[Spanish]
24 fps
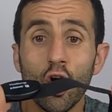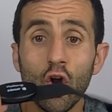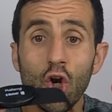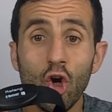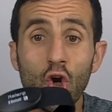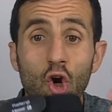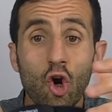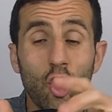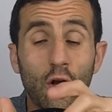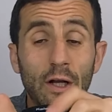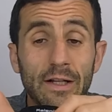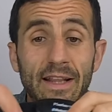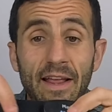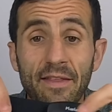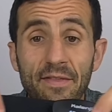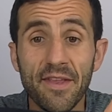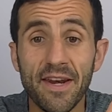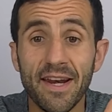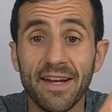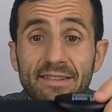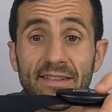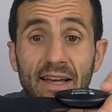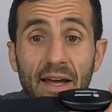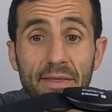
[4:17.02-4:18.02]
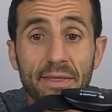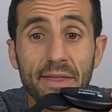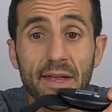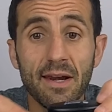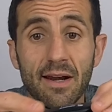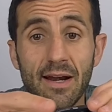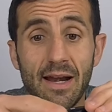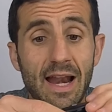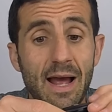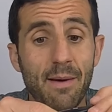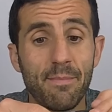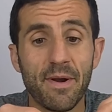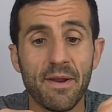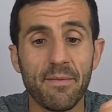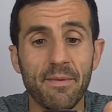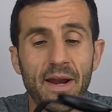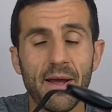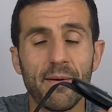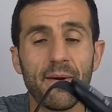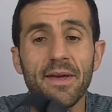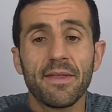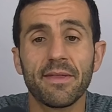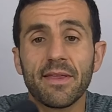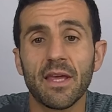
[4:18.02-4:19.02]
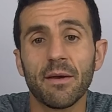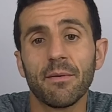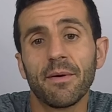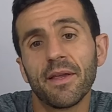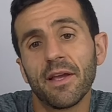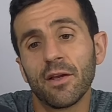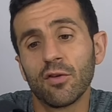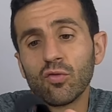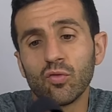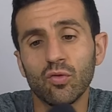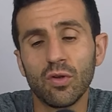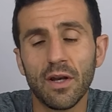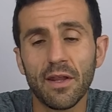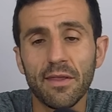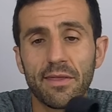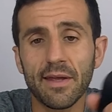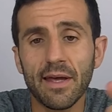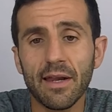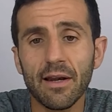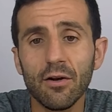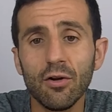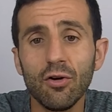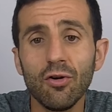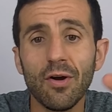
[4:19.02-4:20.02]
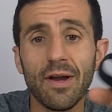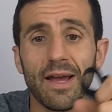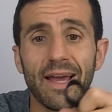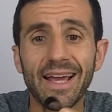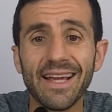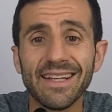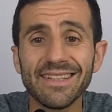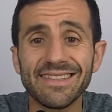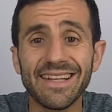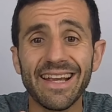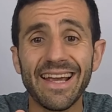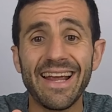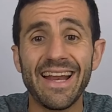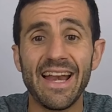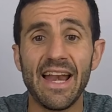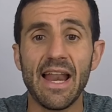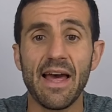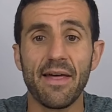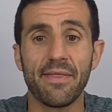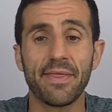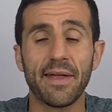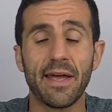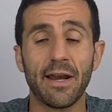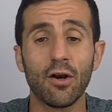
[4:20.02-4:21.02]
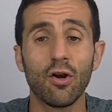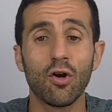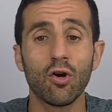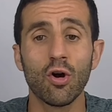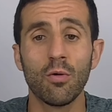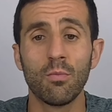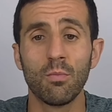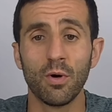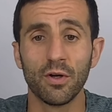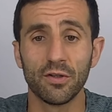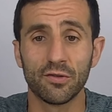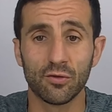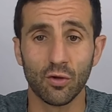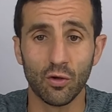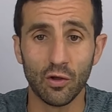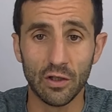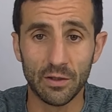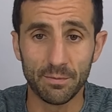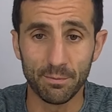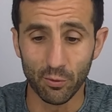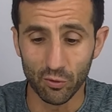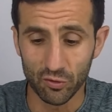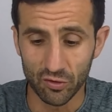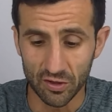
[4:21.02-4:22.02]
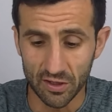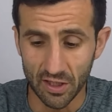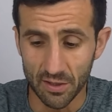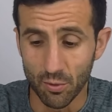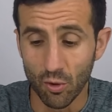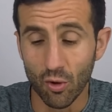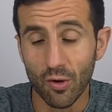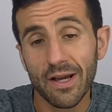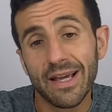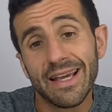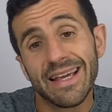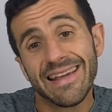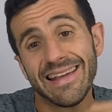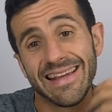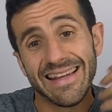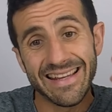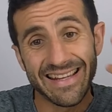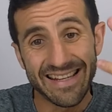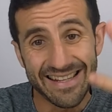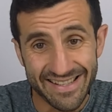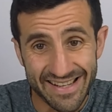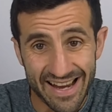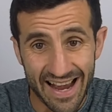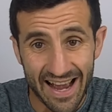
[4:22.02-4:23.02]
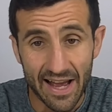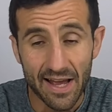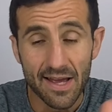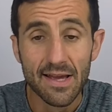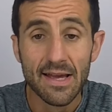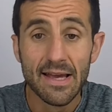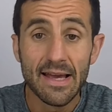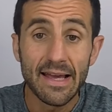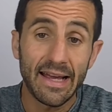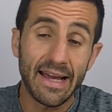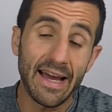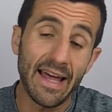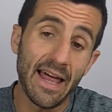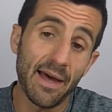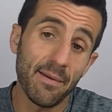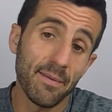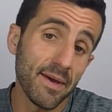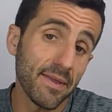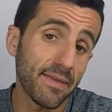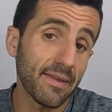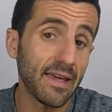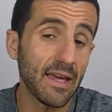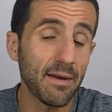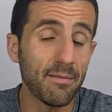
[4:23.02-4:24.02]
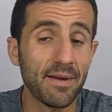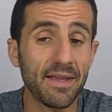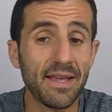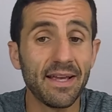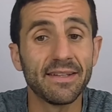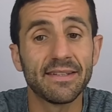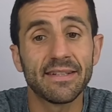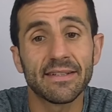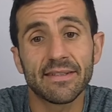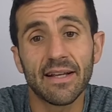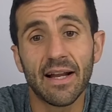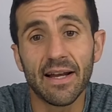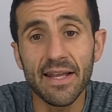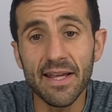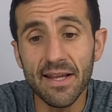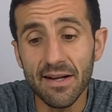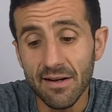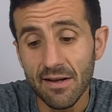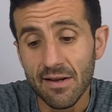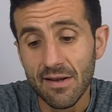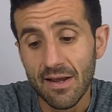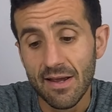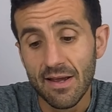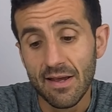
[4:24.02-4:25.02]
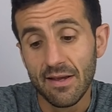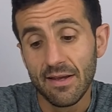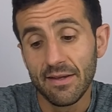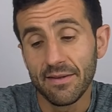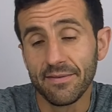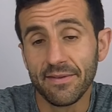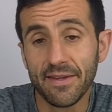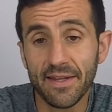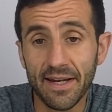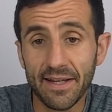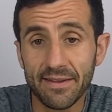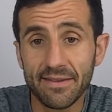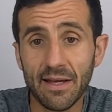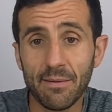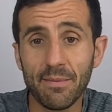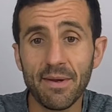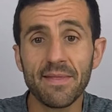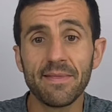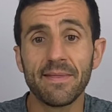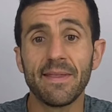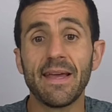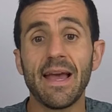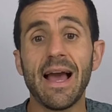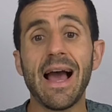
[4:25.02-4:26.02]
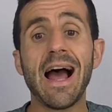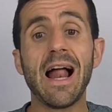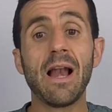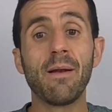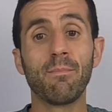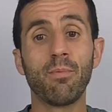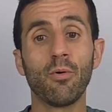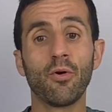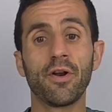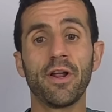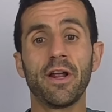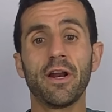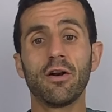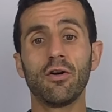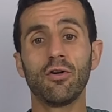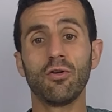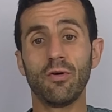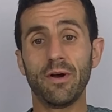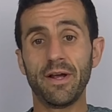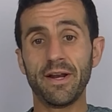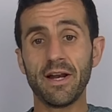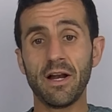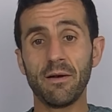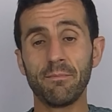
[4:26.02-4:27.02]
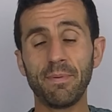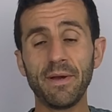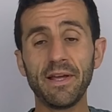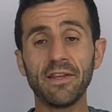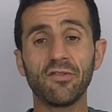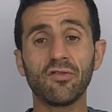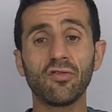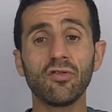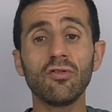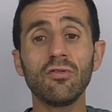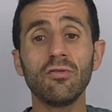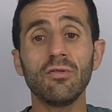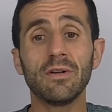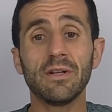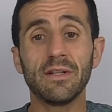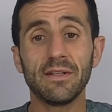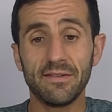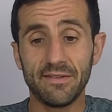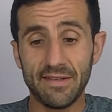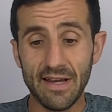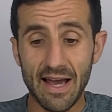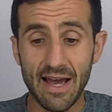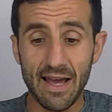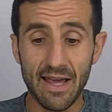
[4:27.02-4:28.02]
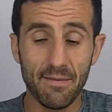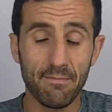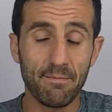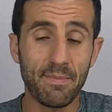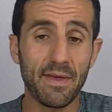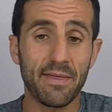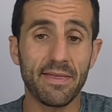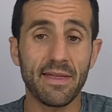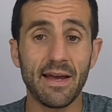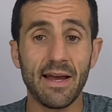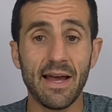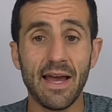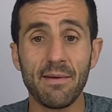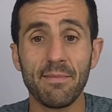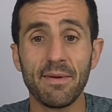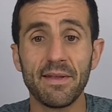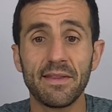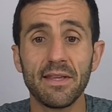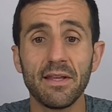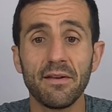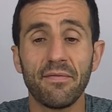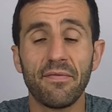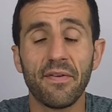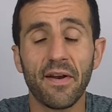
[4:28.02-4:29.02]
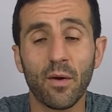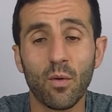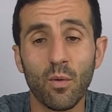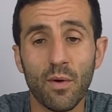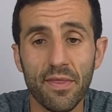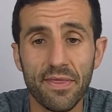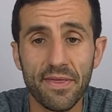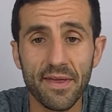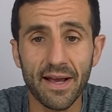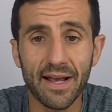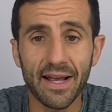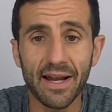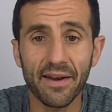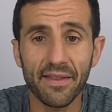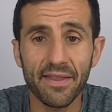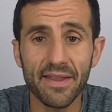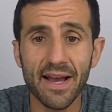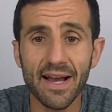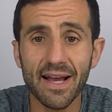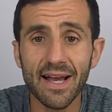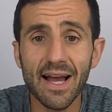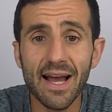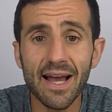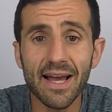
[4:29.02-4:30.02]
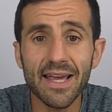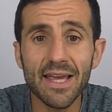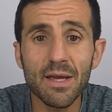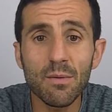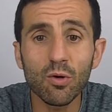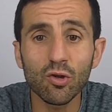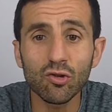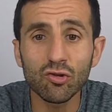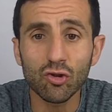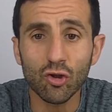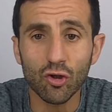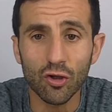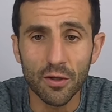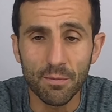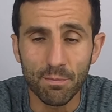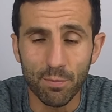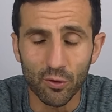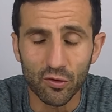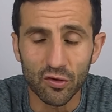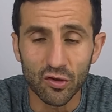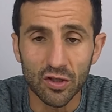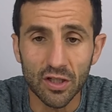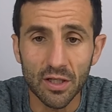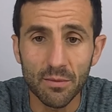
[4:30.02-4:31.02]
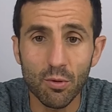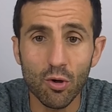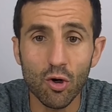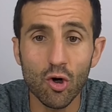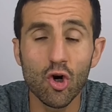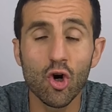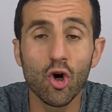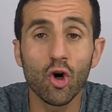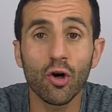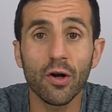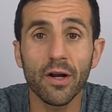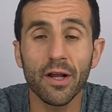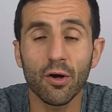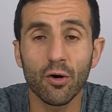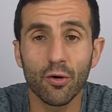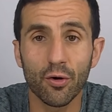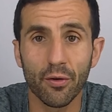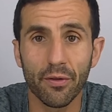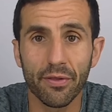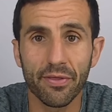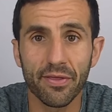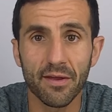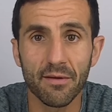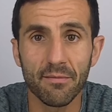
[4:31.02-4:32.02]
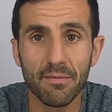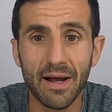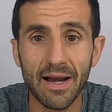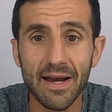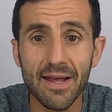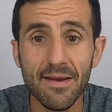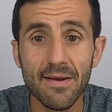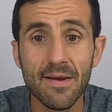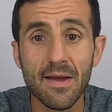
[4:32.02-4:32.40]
Lo que tendríais que hacer la primera vez que vayáis a utilizarlo es enlazarlo con vuestro dispositivo y ya cada vez que vayáis a salir directamente al ponerlo en el pecho ya empieza a emitir frecuencia cardíaca y vuestro dispositivo lo reconoce, ¿vale?